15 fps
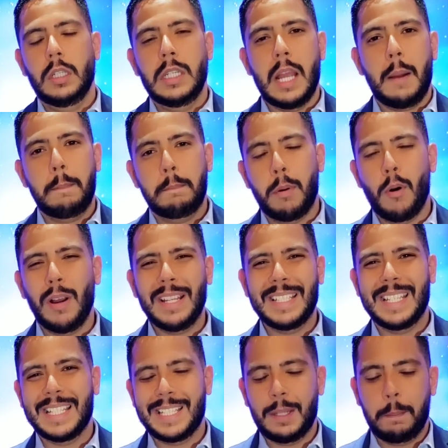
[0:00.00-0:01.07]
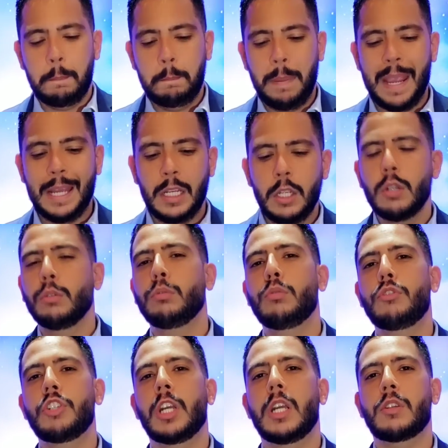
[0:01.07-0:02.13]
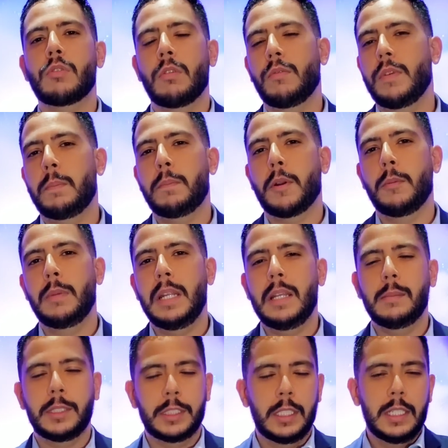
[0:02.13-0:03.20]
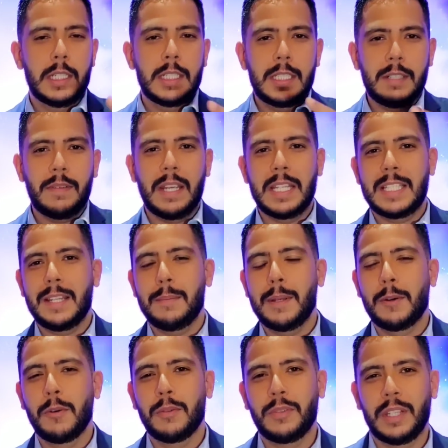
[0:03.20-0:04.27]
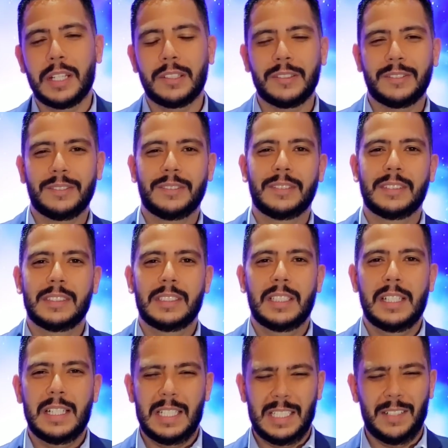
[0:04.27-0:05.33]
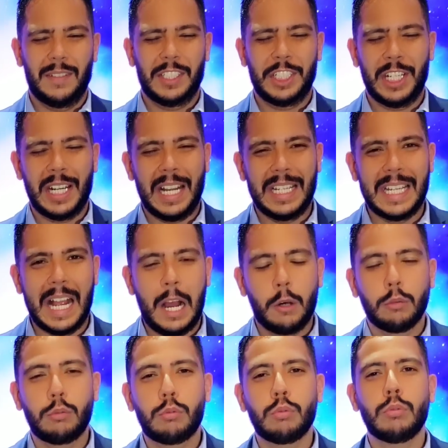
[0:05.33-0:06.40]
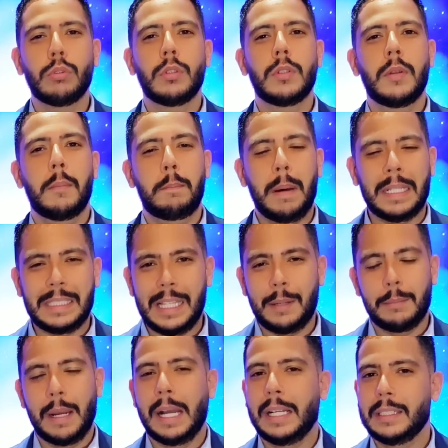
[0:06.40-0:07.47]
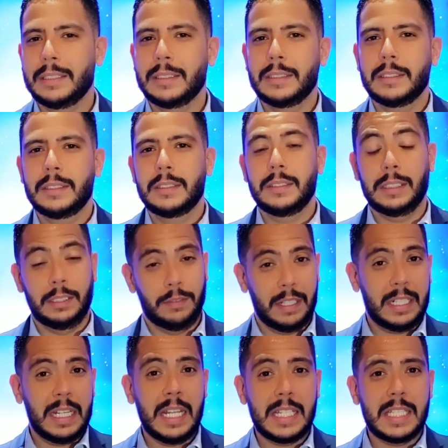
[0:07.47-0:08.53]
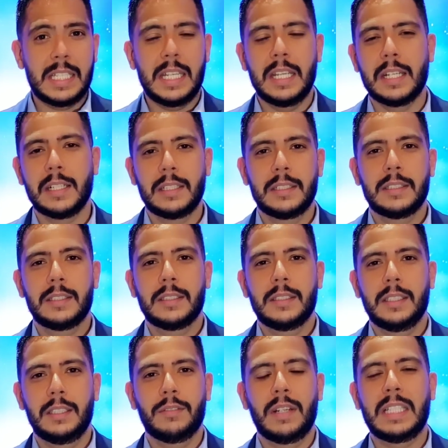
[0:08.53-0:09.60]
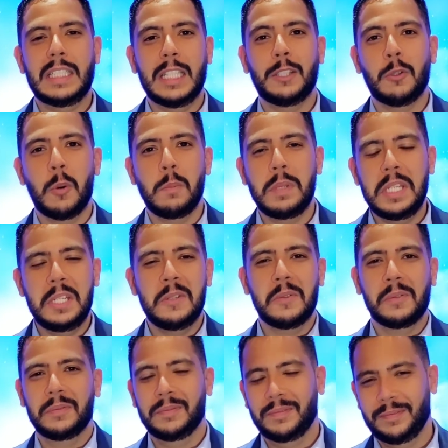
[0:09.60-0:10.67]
E após esse período de resolver problemas, você vai receber governo, você vai chegar em alto patamar, você vai crescer e vai ter domínio.